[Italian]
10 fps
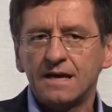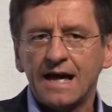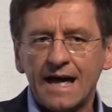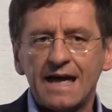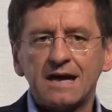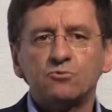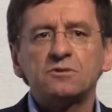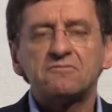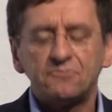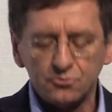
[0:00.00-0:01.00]
È
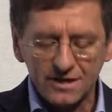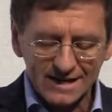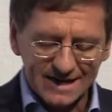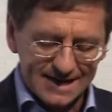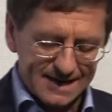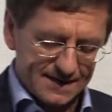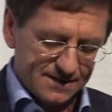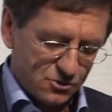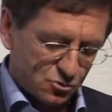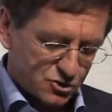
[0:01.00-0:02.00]
una fune che
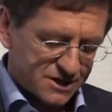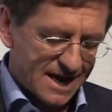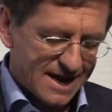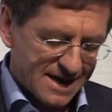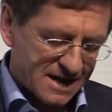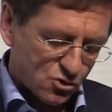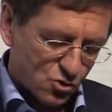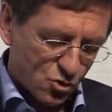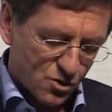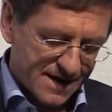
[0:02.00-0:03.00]
non si è
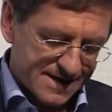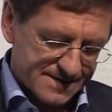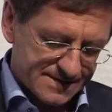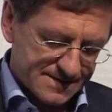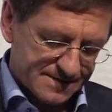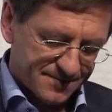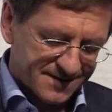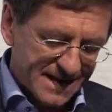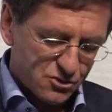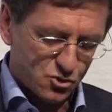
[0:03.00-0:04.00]
ancora eh,
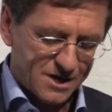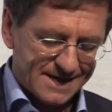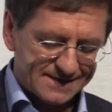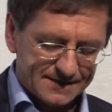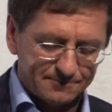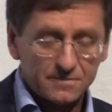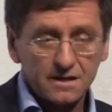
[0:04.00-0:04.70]
riannodata.